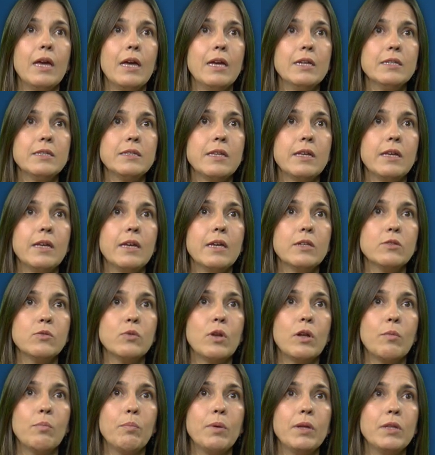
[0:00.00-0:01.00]
Este es
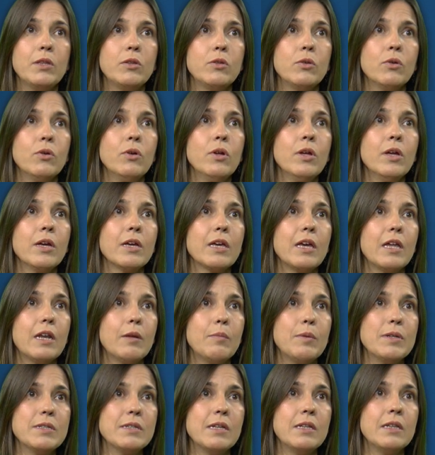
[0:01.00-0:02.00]
un aspecto que
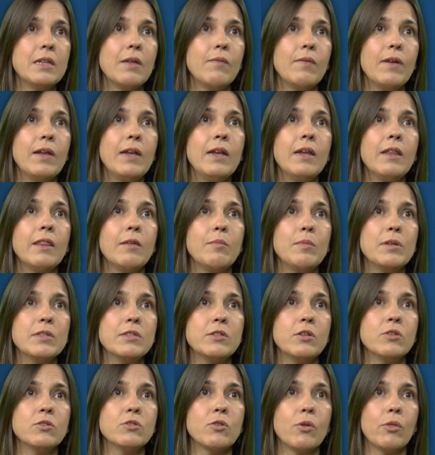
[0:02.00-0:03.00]
representa bien la
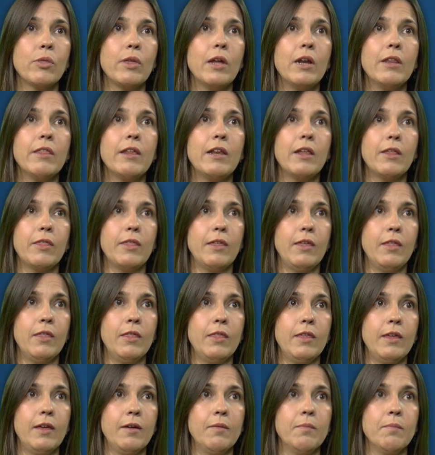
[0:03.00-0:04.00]
dimensión social de la
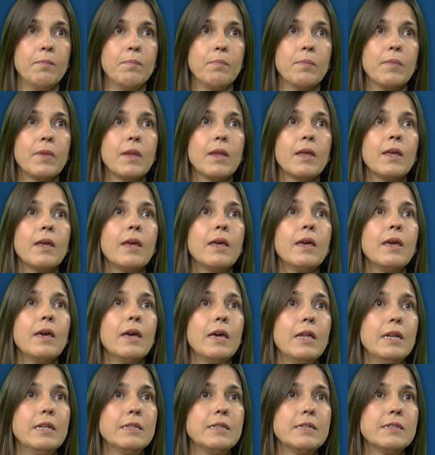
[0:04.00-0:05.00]
ciencia.
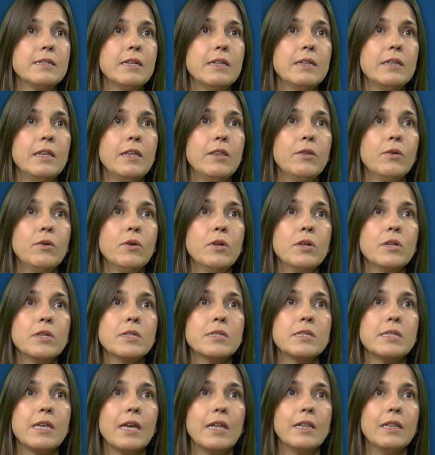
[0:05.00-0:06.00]
En este sentido,
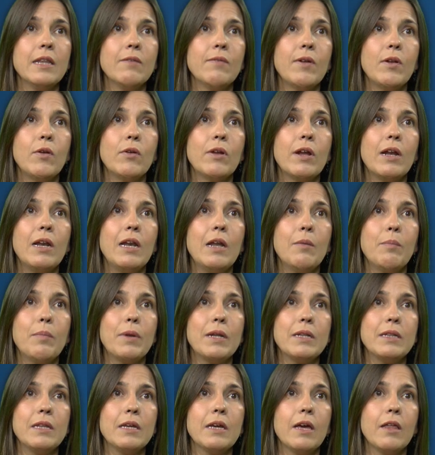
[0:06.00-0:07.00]
se han de valorar las
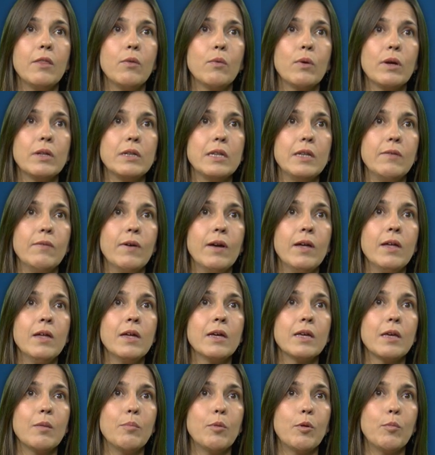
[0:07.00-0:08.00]
prácticas educativas
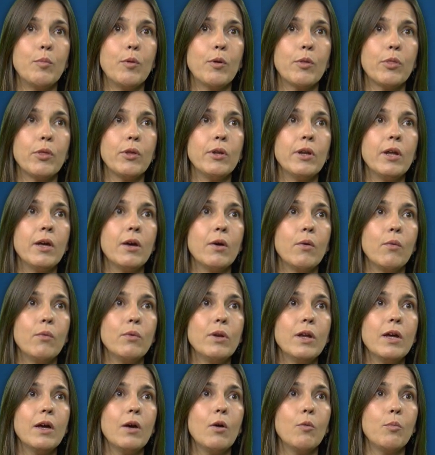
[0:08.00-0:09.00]
que proporciona
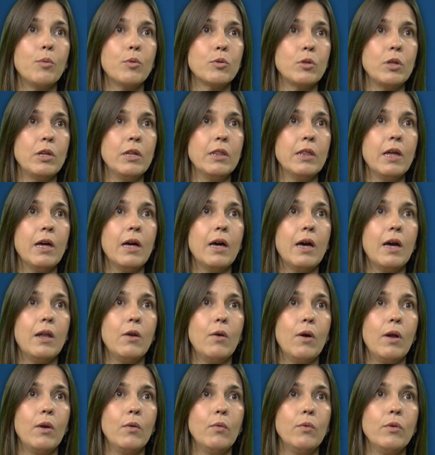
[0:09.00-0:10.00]
una oportunidad a
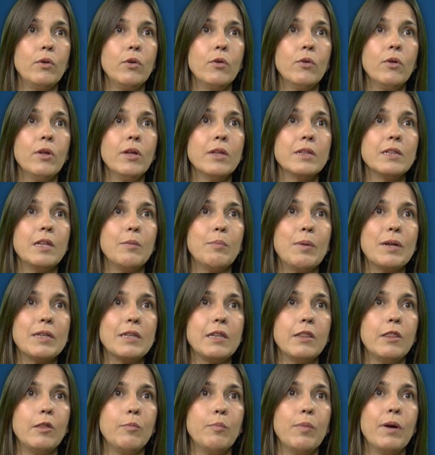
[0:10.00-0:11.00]
los alumnos de
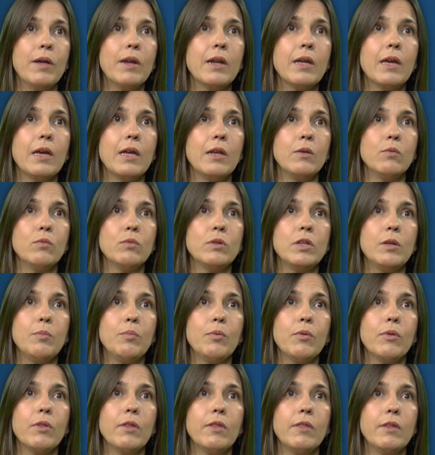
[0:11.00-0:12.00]
participar en un
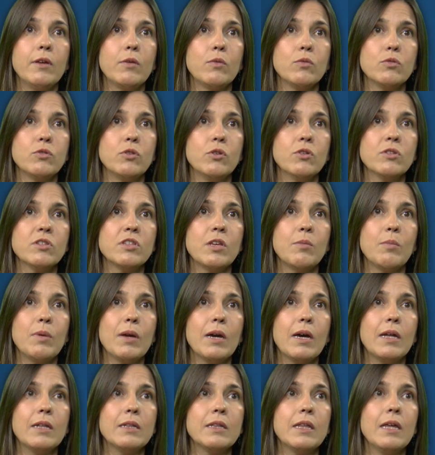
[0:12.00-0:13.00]
tipo de discusión
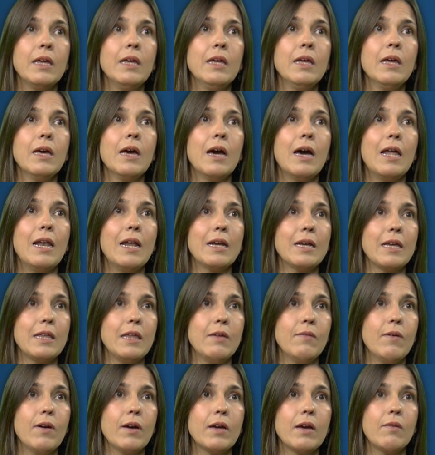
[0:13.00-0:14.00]
semejante a la que
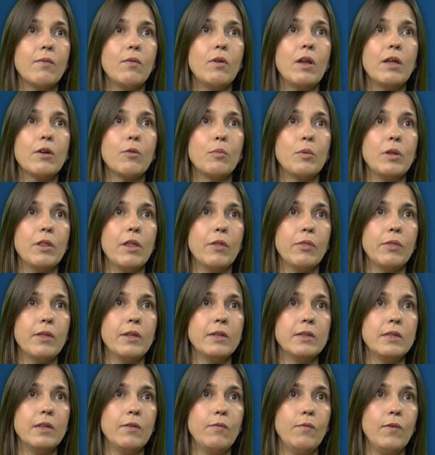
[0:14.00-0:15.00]
lleva a cabo la comunidad
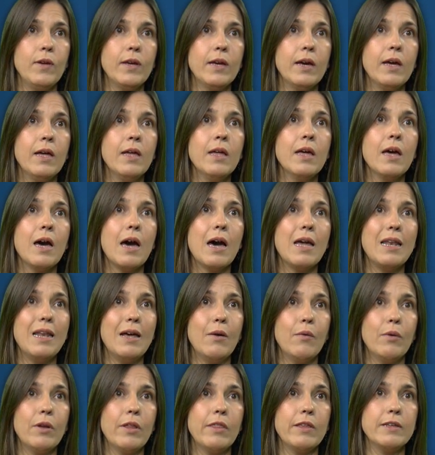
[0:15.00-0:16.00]
científica a
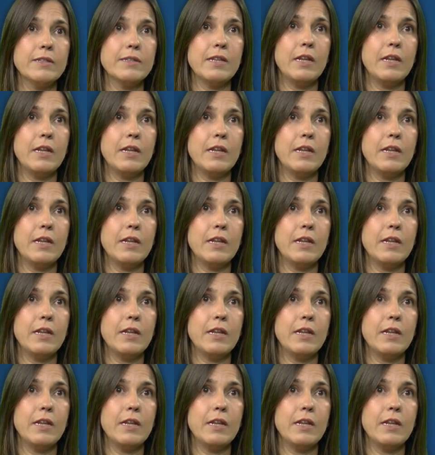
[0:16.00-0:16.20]
la hora de